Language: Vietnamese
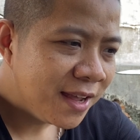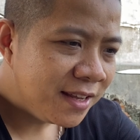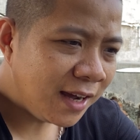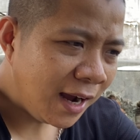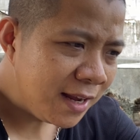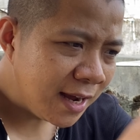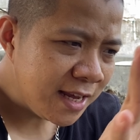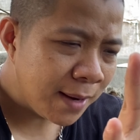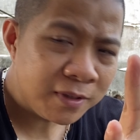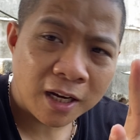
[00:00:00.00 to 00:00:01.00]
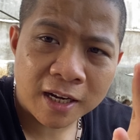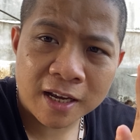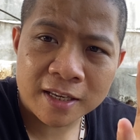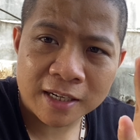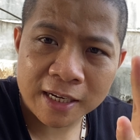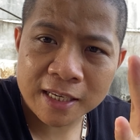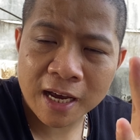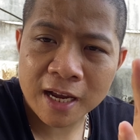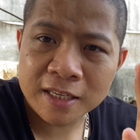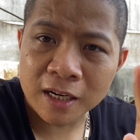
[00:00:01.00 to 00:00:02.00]
những, những anh em chơi chơi
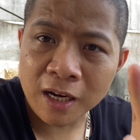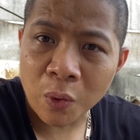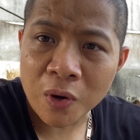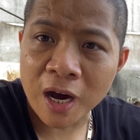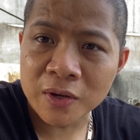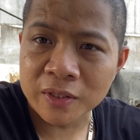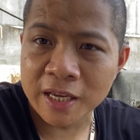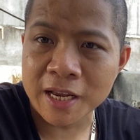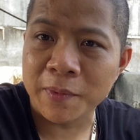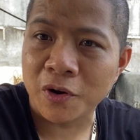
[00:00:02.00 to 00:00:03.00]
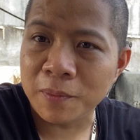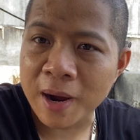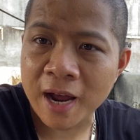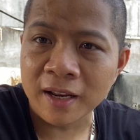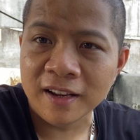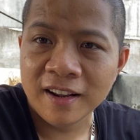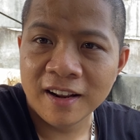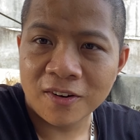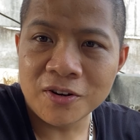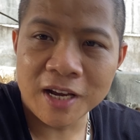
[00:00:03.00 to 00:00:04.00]
chơi lâu đời rồi thì anh em lại có mái
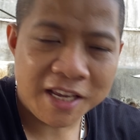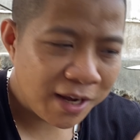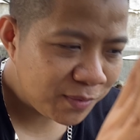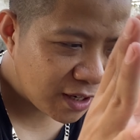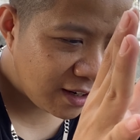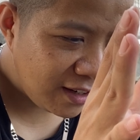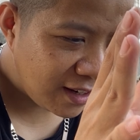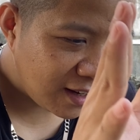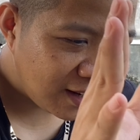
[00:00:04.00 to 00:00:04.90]
còn những anh em chơi